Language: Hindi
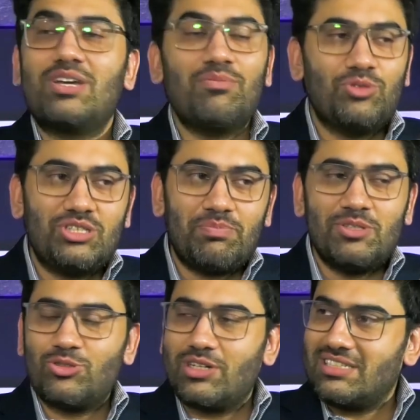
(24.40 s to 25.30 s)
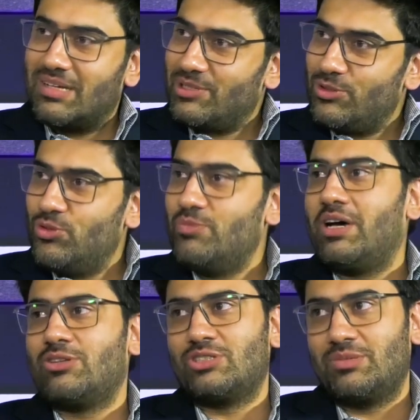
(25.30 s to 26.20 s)
क्योंकि मुझे पंसोटा साहब की उन
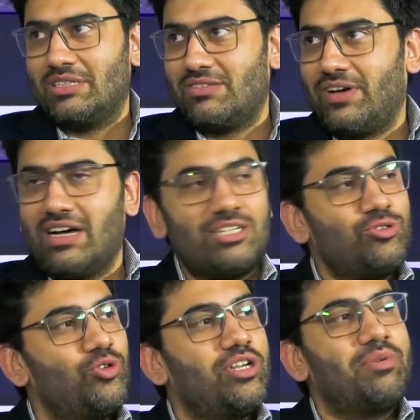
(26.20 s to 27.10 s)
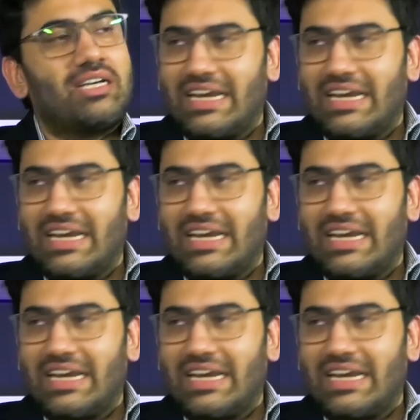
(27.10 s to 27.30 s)
बातों से भी इतफाक है जो उन्होंने अभी